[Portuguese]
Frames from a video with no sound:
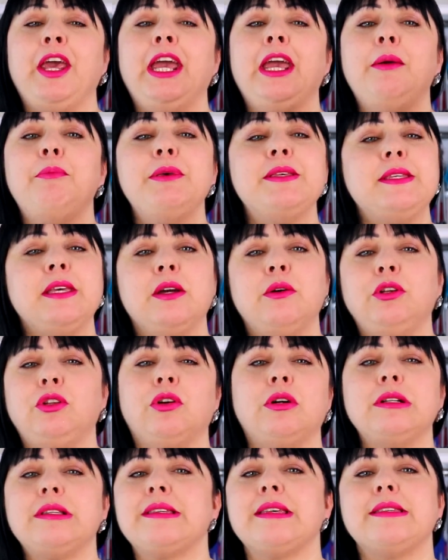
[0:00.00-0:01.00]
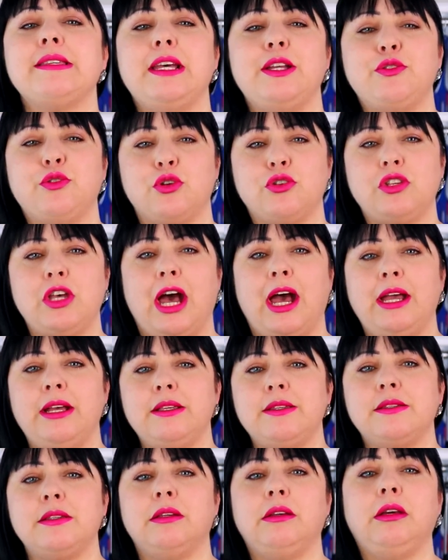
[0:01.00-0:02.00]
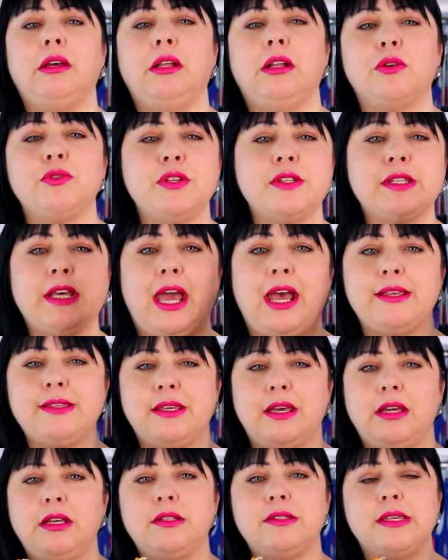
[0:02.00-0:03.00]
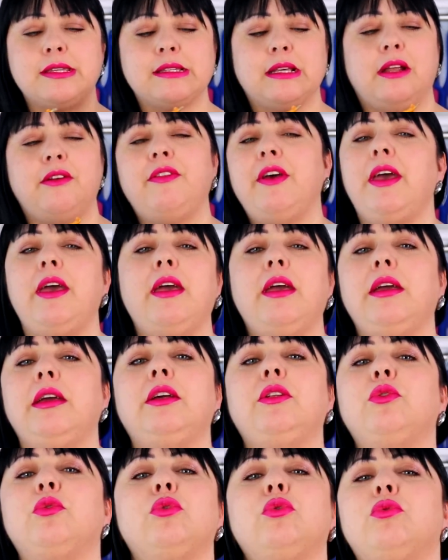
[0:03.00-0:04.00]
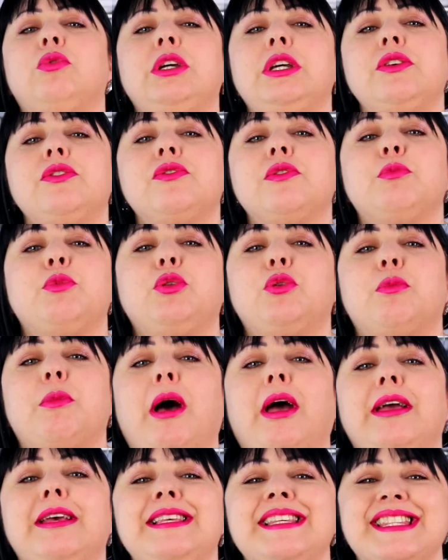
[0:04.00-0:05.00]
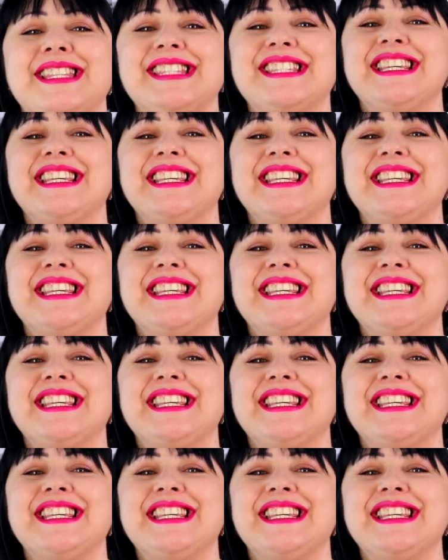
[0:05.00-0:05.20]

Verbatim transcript: E me sigam em todas as redes sociais. Não se esquece aí de se inscrever e tudo isso, muito mais.